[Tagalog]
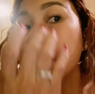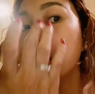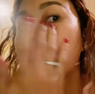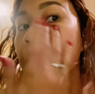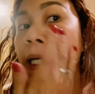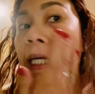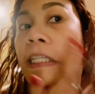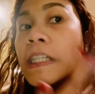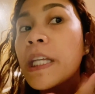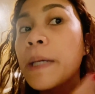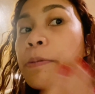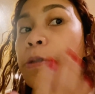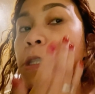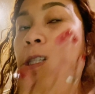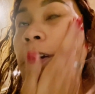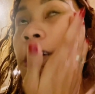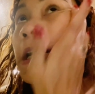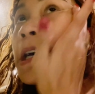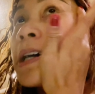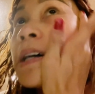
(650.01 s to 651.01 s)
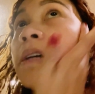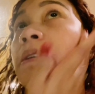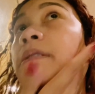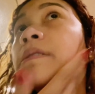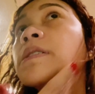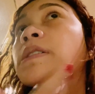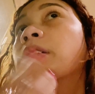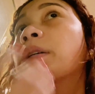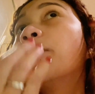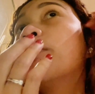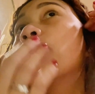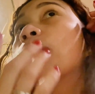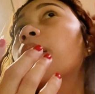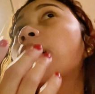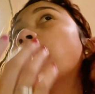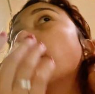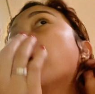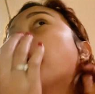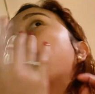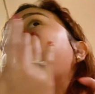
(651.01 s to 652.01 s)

nakintab siya sa mukha.